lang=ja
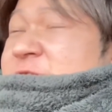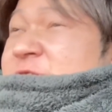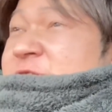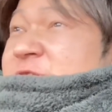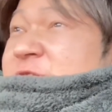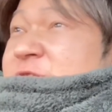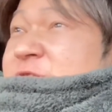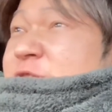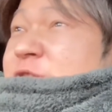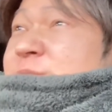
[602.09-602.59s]
そ
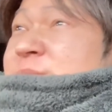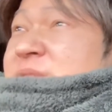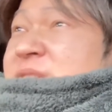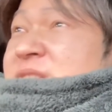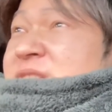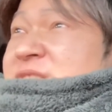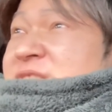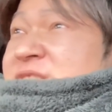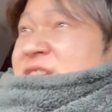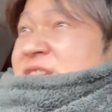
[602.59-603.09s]
の曜日
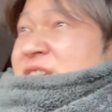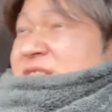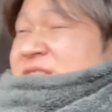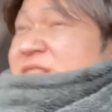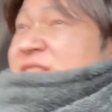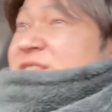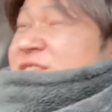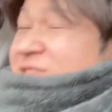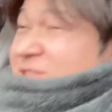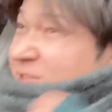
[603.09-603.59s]
指やっ
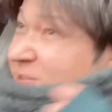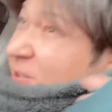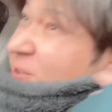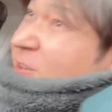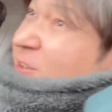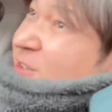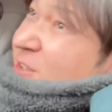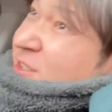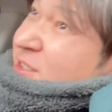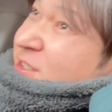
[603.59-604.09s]
たんですけ
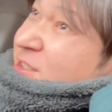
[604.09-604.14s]
ど、